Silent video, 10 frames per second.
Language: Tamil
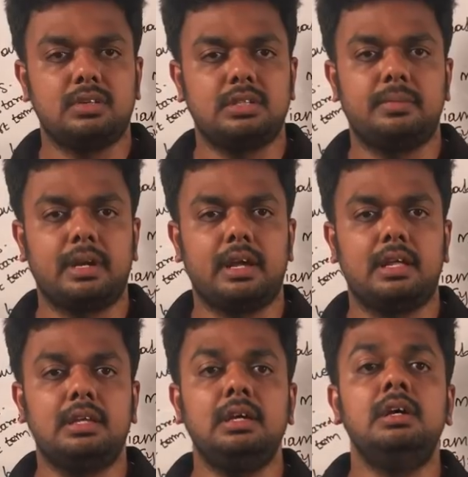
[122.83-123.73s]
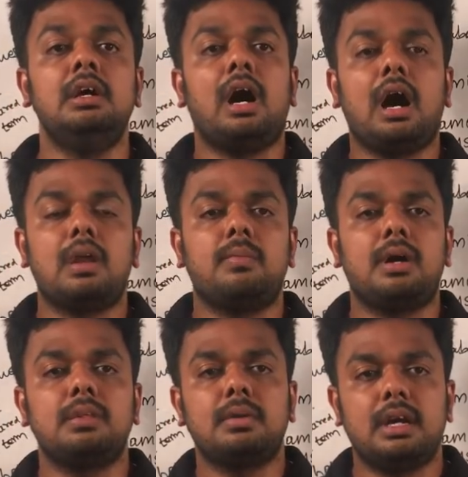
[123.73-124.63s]
அவசியம் கிடையாது ஆறு
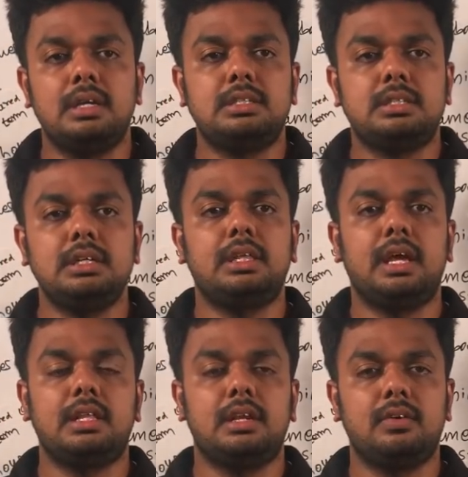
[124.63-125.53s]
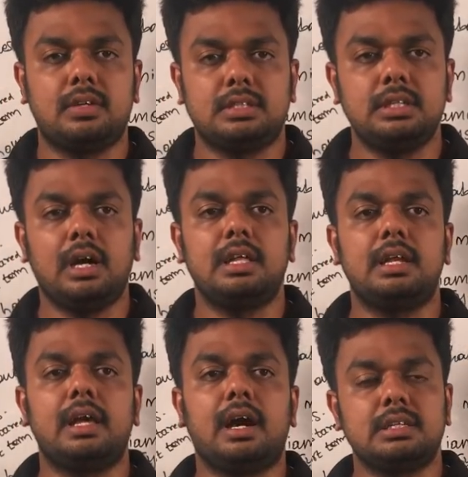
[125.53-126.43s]
மாதம் கழித்து தேர்தல் வச்சு
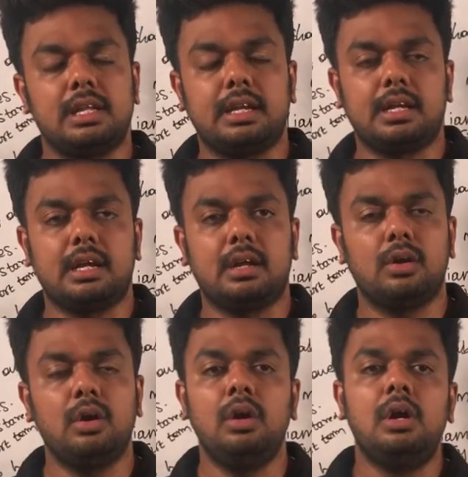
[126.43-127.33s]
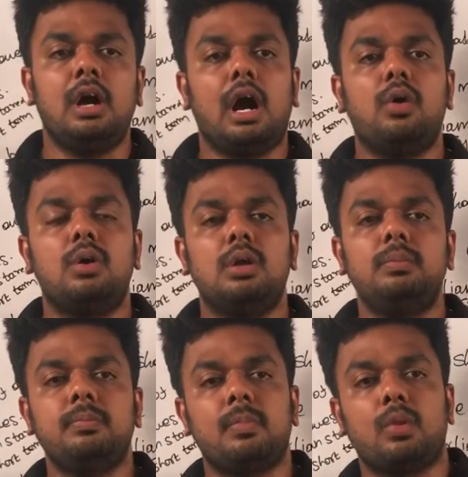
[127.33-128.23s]
அதில் யார் செலக்ட் ஆகிறாங்களோ
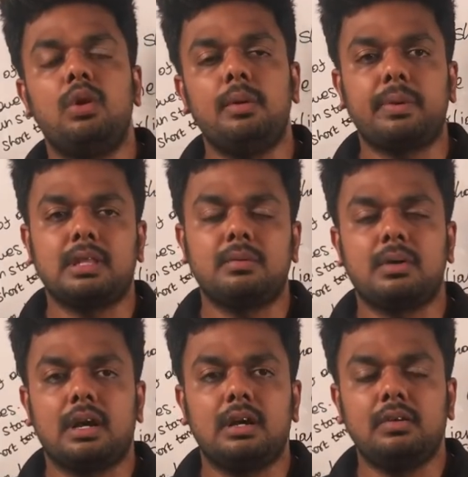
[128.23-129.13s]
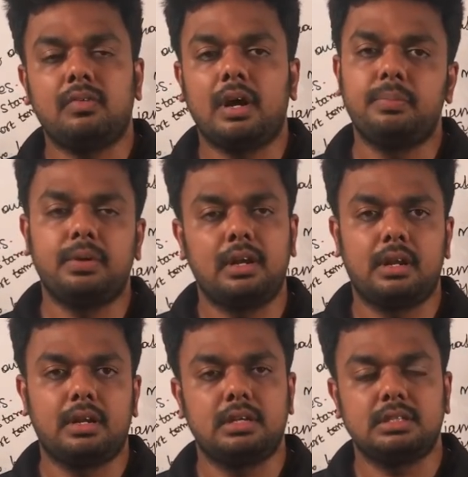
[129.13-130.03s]
அவங்களும் உள்ள பிரதமராக வாய்ப்புகள்
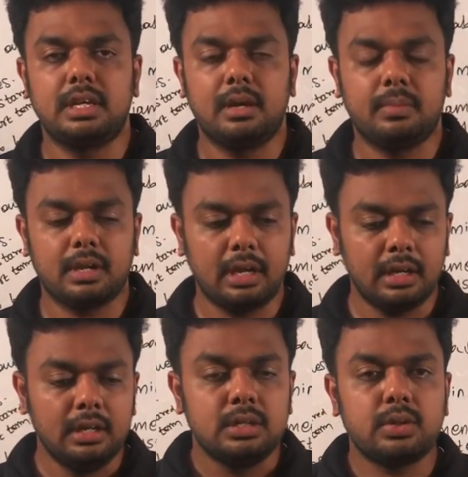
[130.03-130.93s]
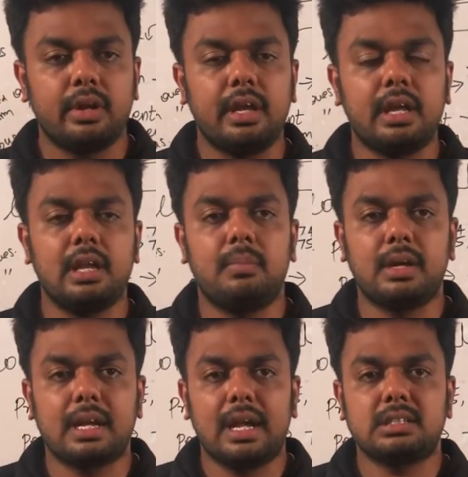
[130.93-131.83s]
இருக்குது சரியா மக்களே ஸோ இன்றைக்கி
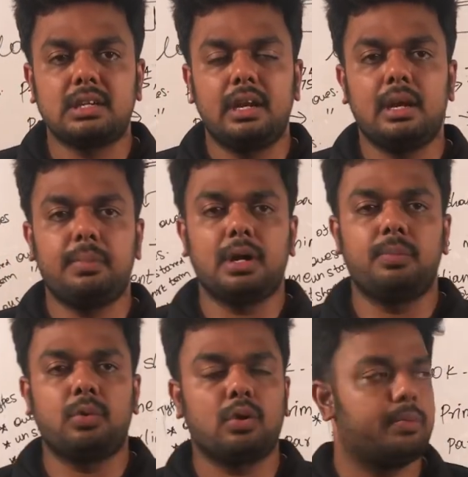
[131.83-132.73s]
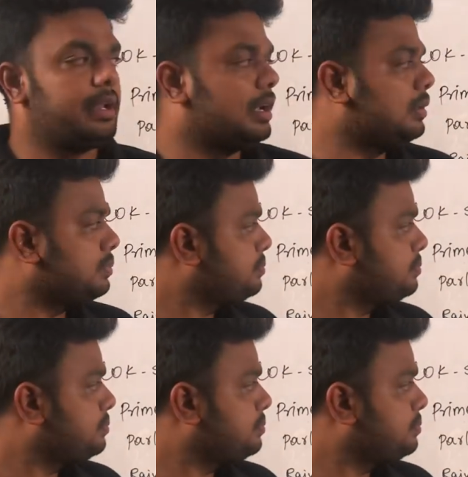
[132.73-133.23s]
நம்ம கிளாஸில் என்ன பார்க்க போகிறோம் அப்படின்னா